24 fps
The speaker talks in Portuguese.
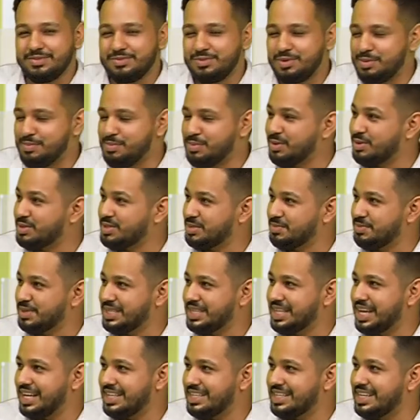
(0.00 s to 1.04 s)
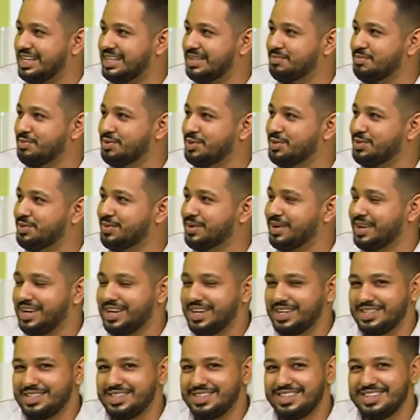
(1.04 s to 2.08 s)
uma proximidade ali muito
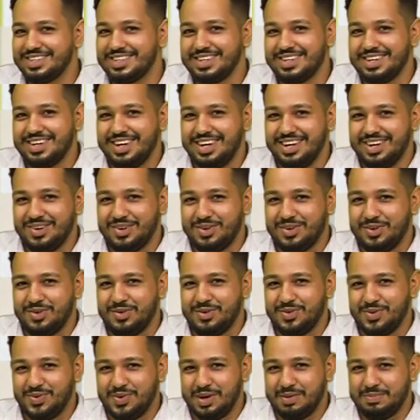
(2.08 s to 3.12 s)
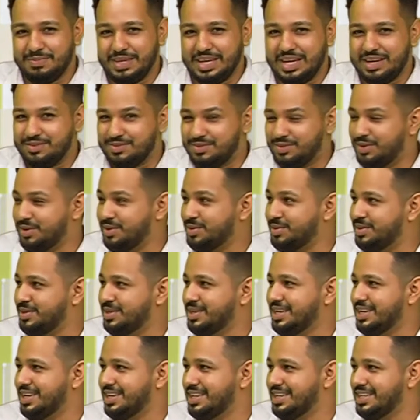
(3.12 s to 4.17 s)
grande com a minha avó,
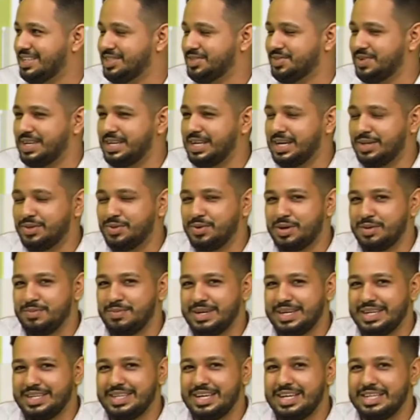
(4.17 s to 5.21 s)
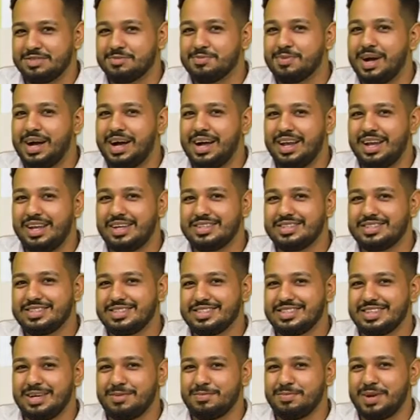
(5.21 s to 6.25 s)
é, ex-vereadora Maria das Malhas.
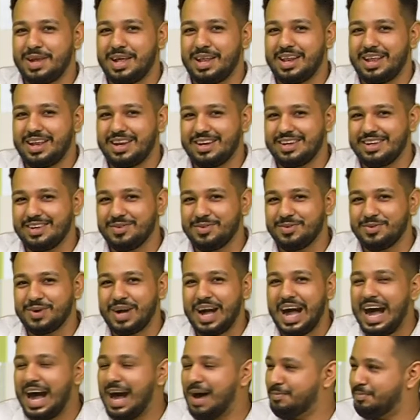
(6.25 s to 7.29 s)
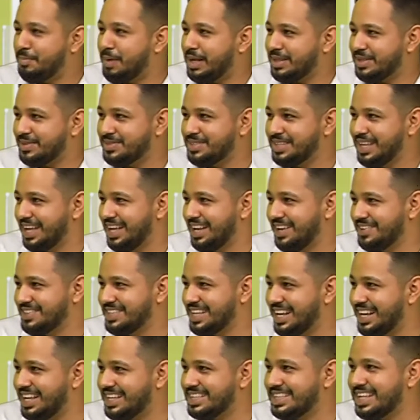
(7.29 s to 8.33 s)
Sempre ela ali, o carrapato dela, onde
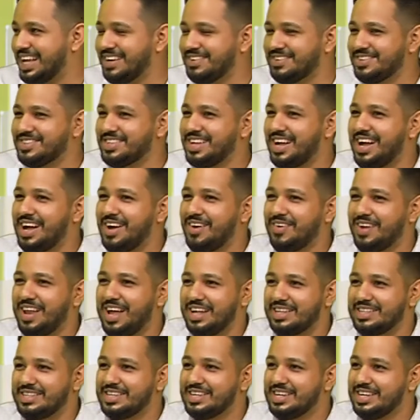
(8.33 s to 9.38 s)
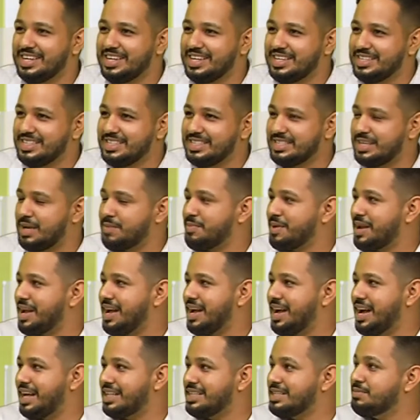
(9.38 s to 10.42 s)
ela estava, eu estava ao lado. E sempre
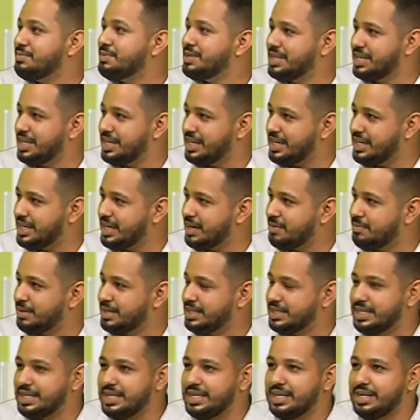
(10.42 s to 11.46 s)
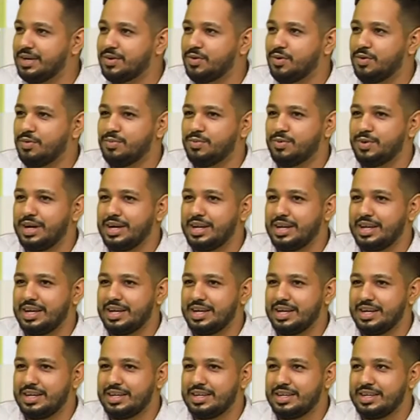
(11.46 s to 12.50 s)
admirei a maneira como
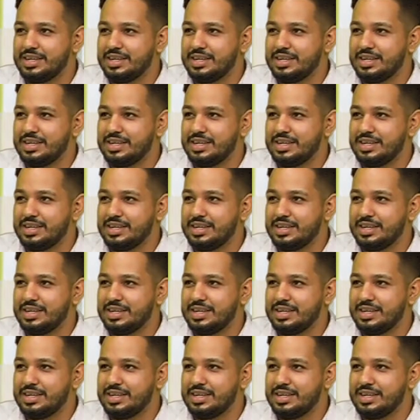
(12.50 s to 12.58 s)
ela